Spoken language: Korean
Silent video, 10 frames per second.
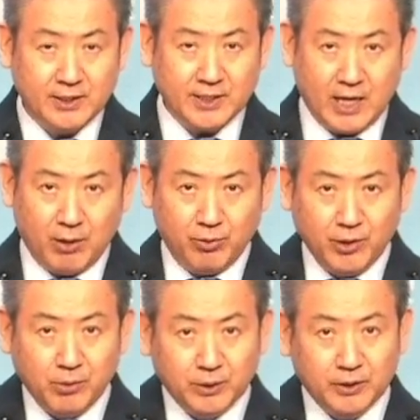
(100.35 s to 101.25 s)
자,
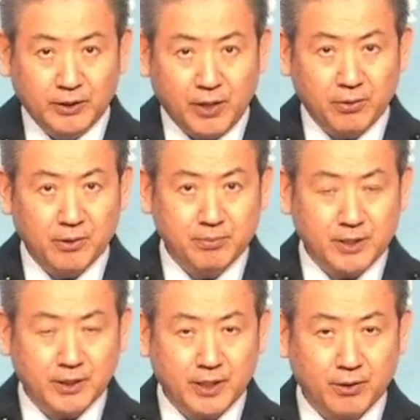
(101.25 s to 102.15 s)
위로부터 내려오는
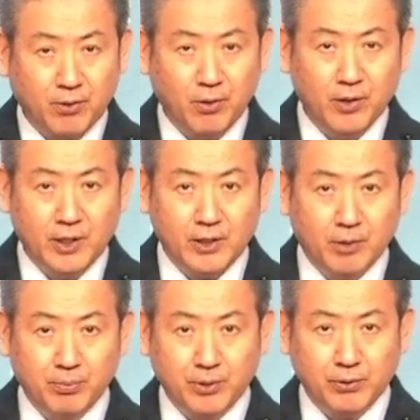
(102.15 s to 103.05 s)
음성이 있고
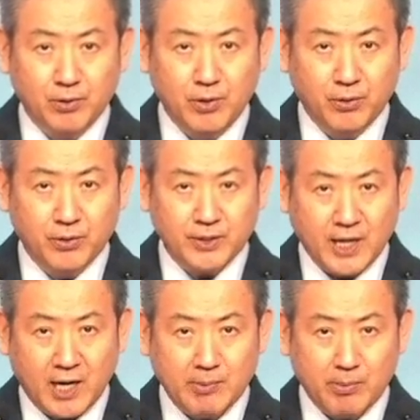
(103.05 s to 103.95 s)
옆으로 들려오는
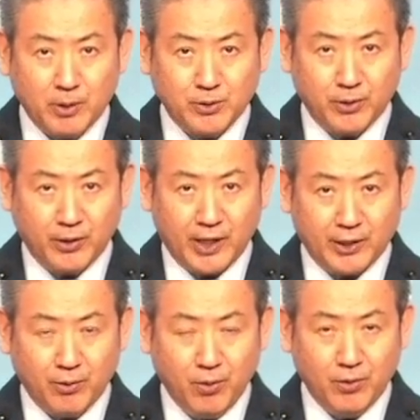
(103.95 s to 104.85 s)
사람의 목소리가
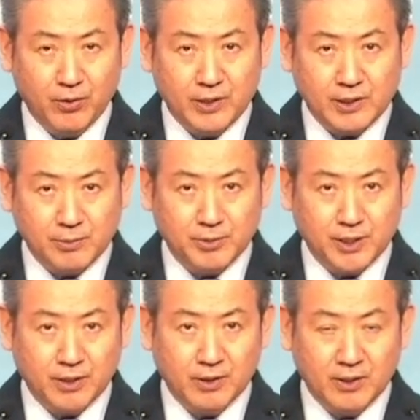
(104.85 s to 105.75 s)
있고
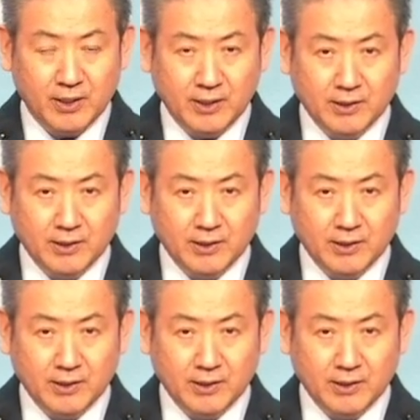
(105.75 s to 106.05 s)
심지어